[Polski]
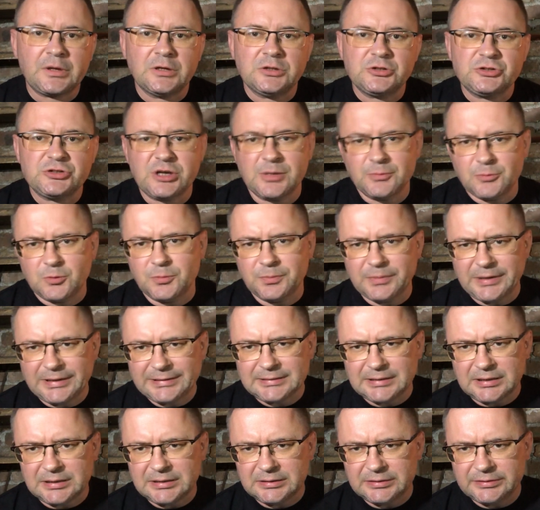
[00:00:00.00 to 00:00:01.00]
Czemu
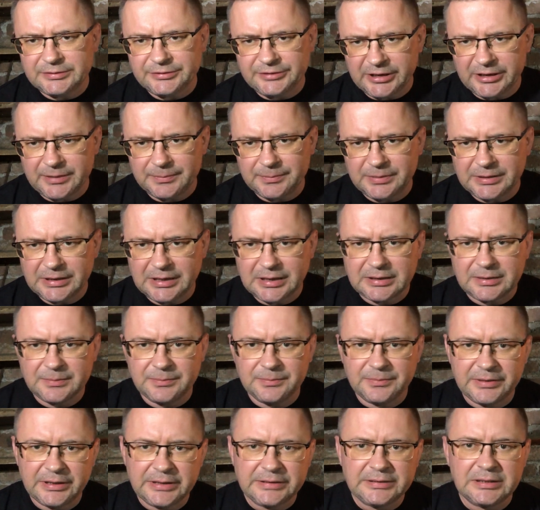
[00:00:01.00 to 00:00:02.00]
metal, nie black
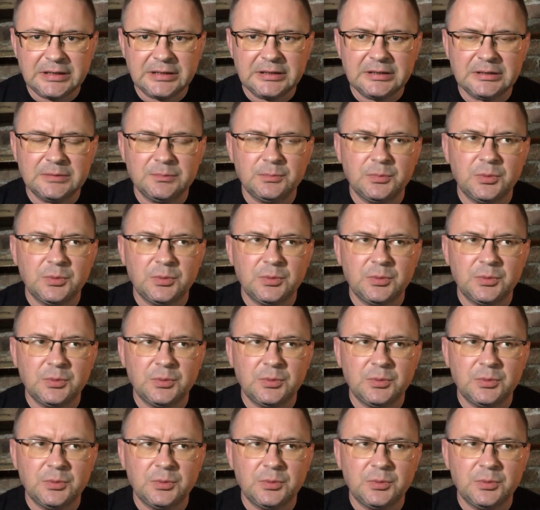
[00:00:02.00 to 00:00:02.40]
metal?